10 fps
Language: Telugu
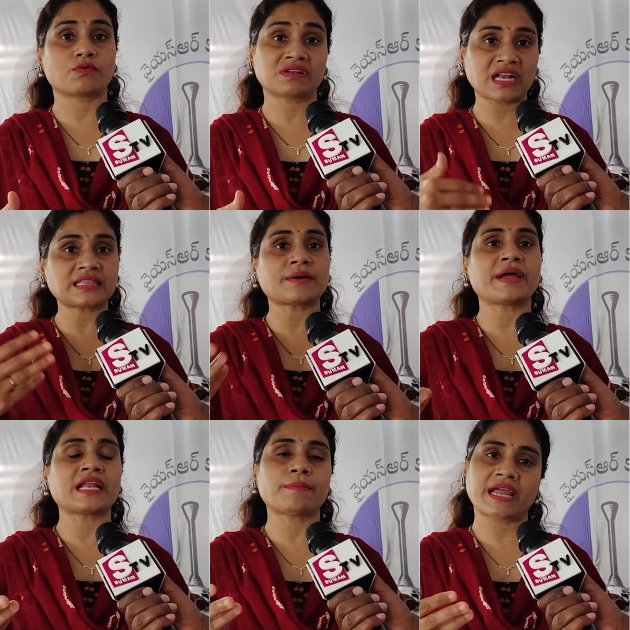
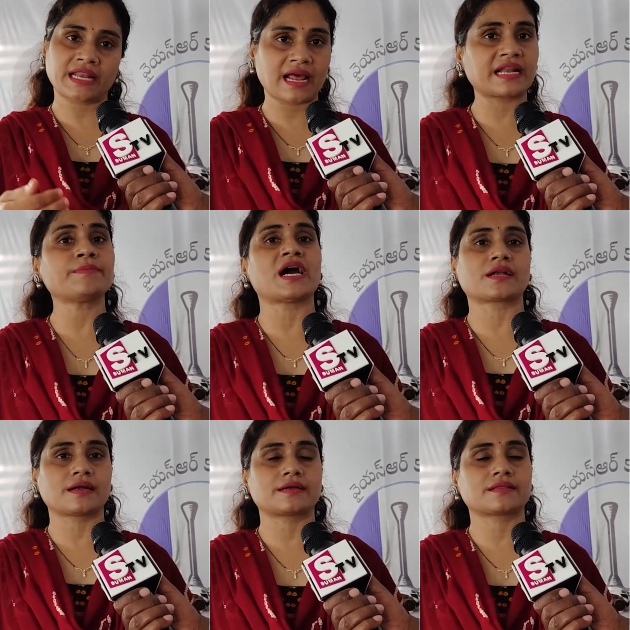ఉన్నతమైన మహిళ అని
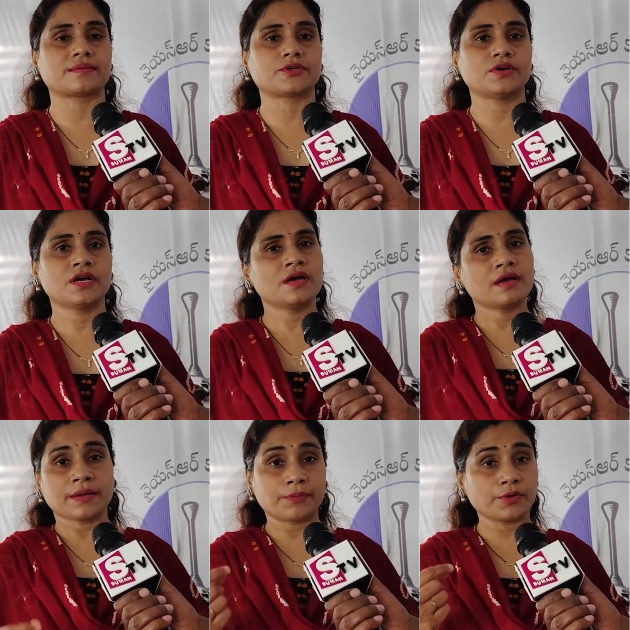మాట్లాడతాము
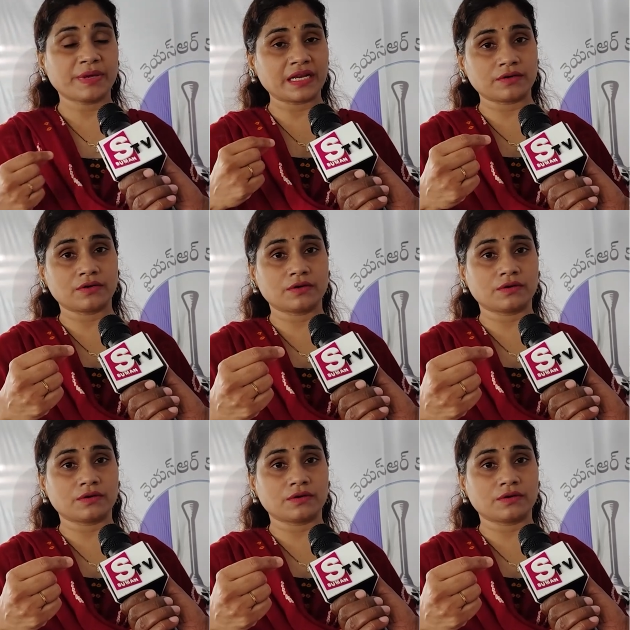ఇప్పుడు మీరు